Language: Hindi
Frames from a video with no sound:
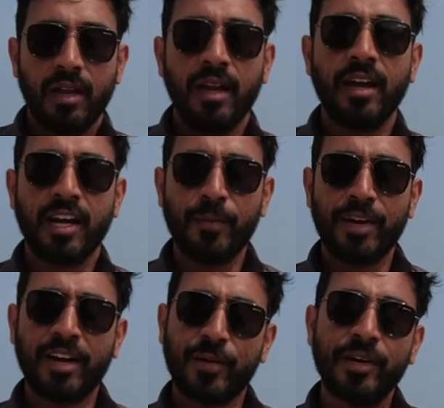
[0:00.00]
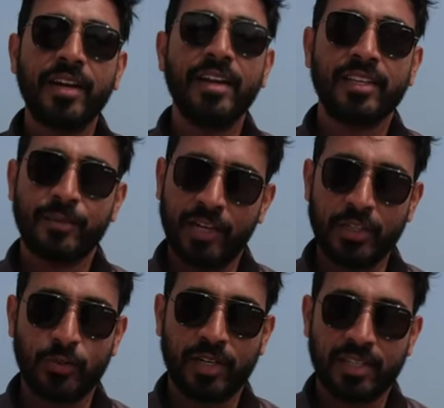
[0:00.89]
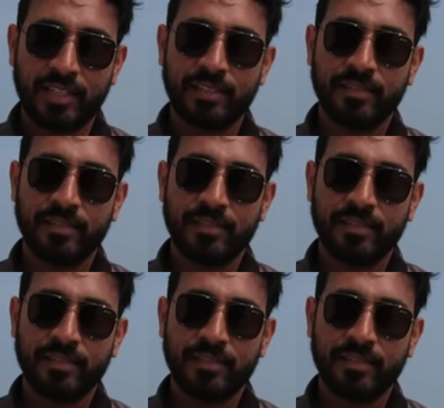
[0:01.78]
लंका पर आक्रमण करने का समय आ चुका था